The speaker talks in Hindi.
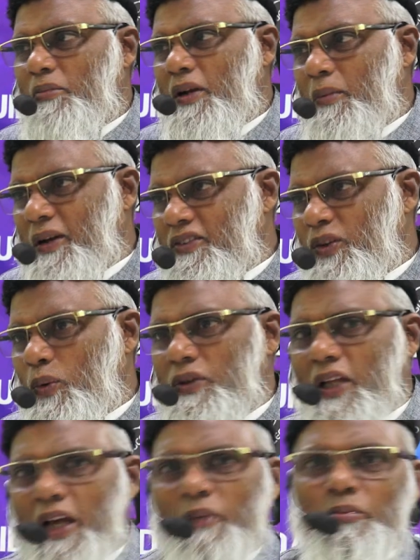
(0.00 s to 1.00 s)
नमाजी
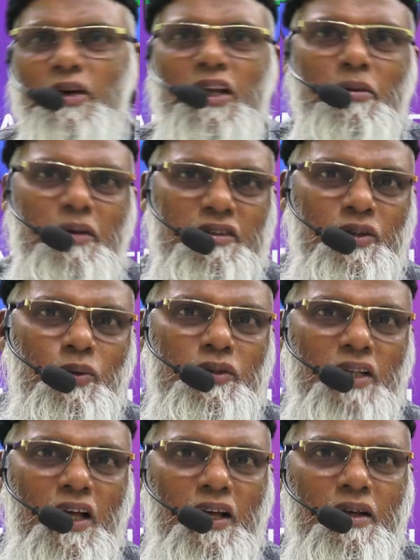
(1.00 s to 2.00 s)
होता है एक बेनमाजी
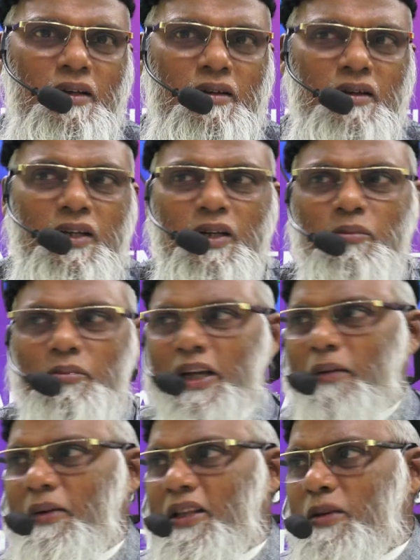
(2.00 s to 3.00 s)
होता है
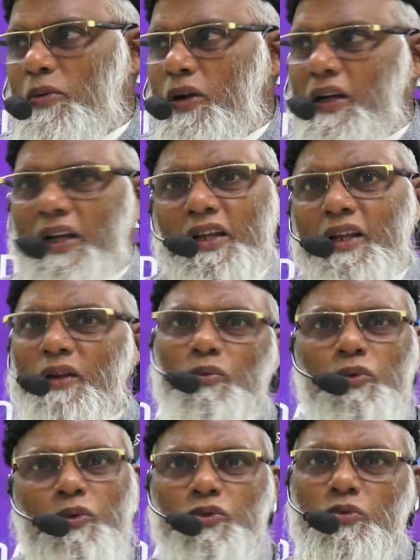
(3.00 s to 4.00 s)
बेनमाजी बोला नहीं नहीं
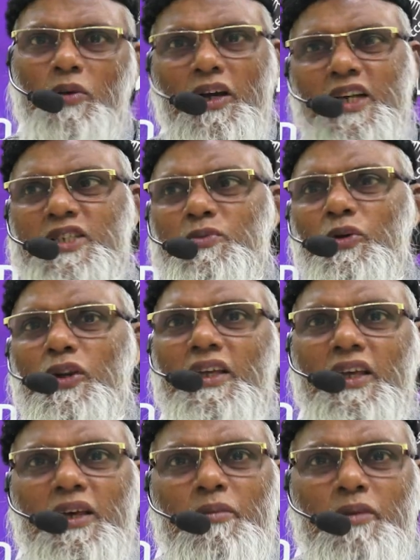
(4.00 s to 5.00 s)
वो तुम्हारा ज
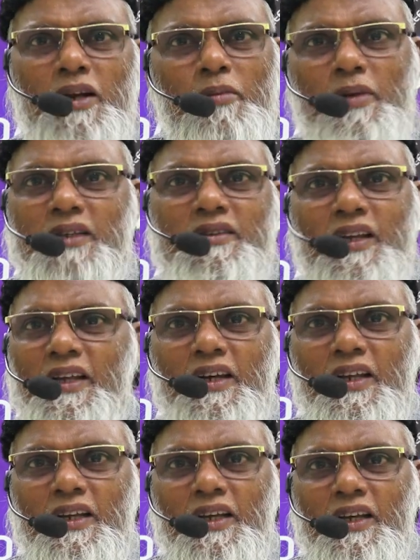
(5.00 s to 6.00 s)
बोलेंगे मेरा बात नहीं
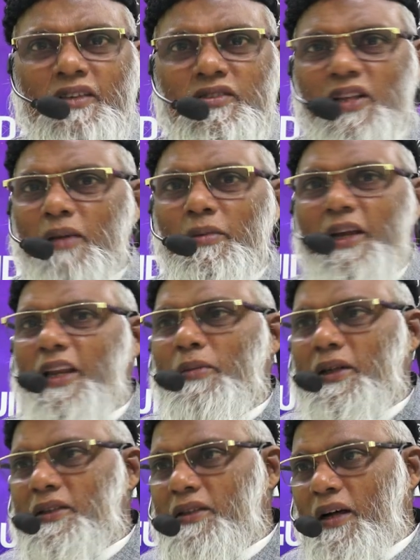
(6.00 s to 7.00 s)
करेंगे इसलिए मैं नहीं
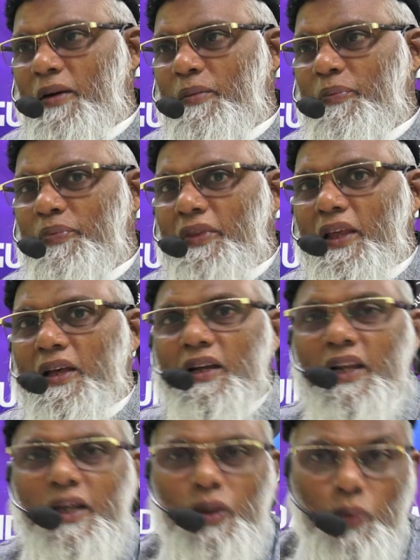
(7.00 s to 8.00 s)
मानता
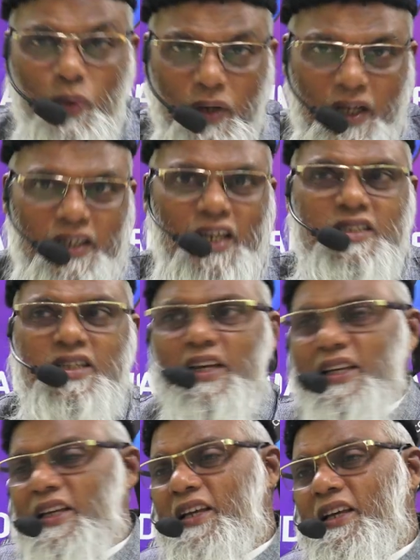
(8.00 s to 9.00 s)
लेकिन होना क्या
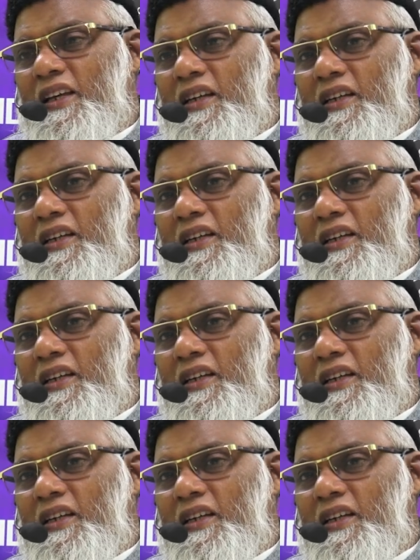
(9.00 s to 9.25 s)
चाहिए